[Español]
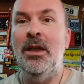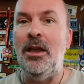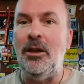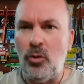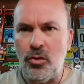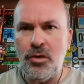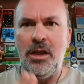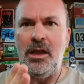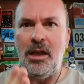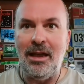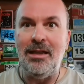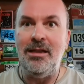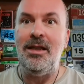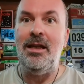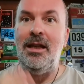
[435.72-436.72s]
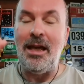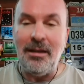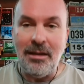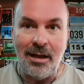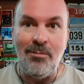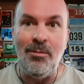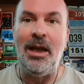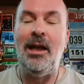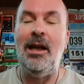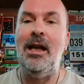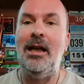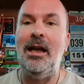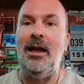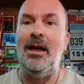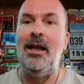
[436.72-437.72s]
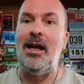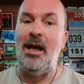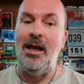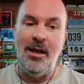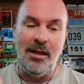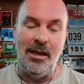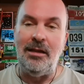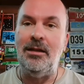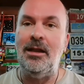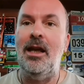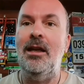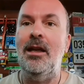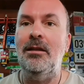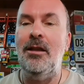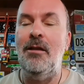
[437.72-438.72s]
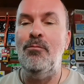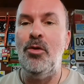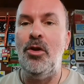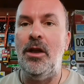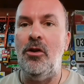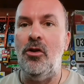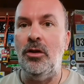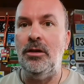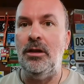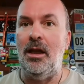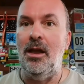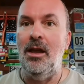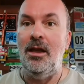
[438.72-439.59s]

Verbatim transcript: y tú sigues y sigues y terminas la carrera y entras en el tiempo de corte